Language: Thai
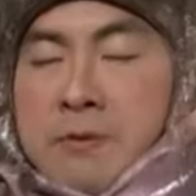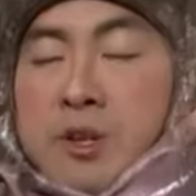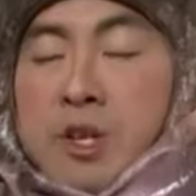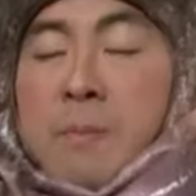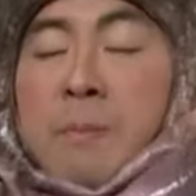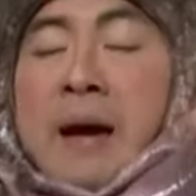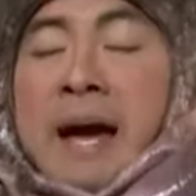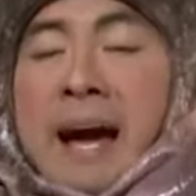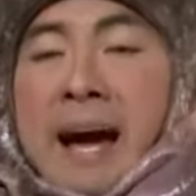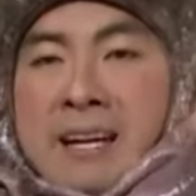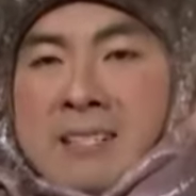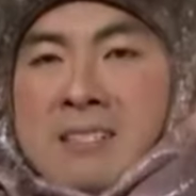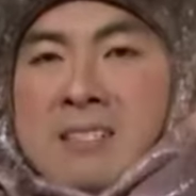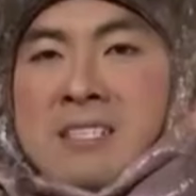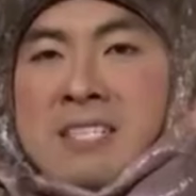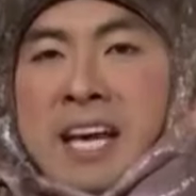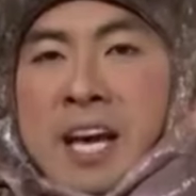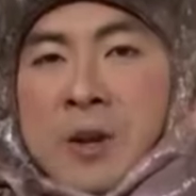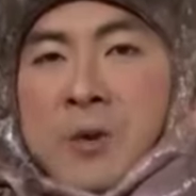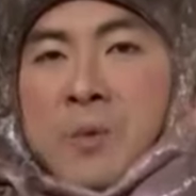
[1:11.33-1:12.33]
ย
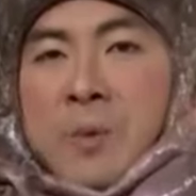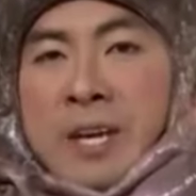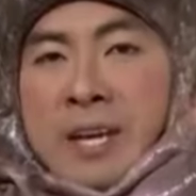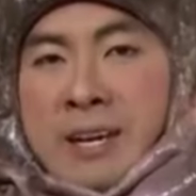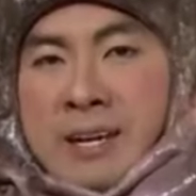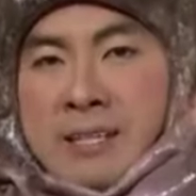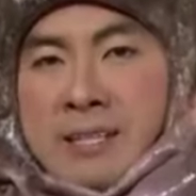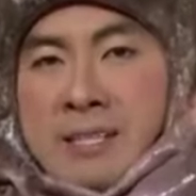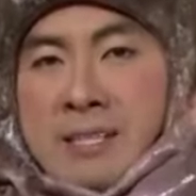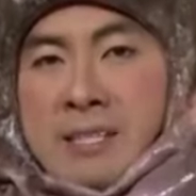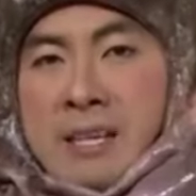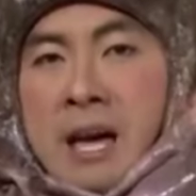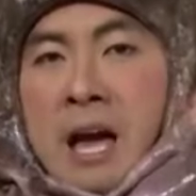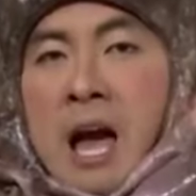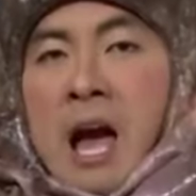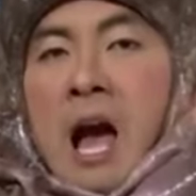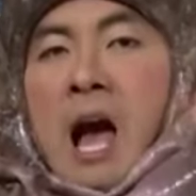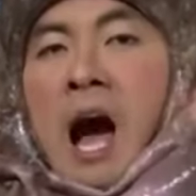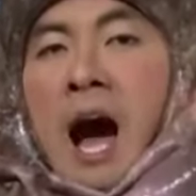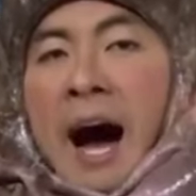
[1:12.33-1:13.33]
อ่านว่าโง่
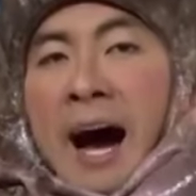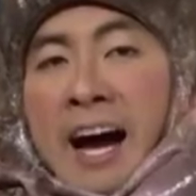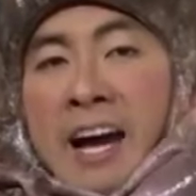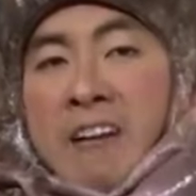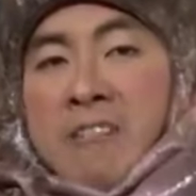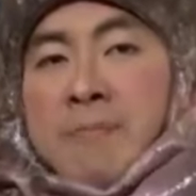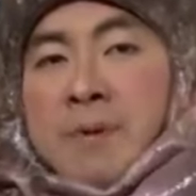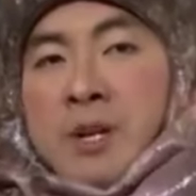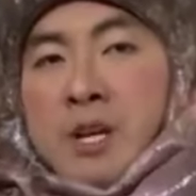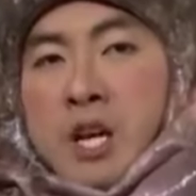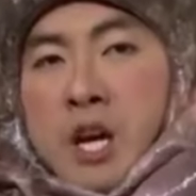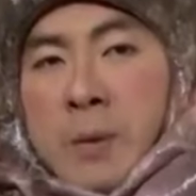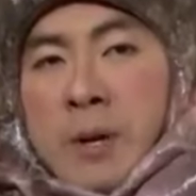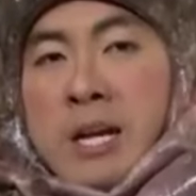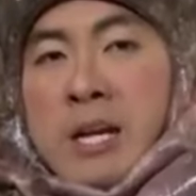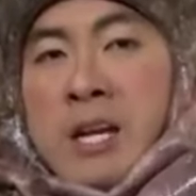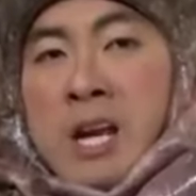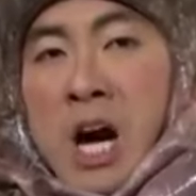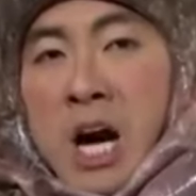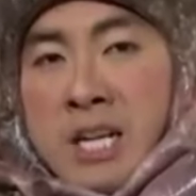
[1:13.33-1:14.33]
นะ อืม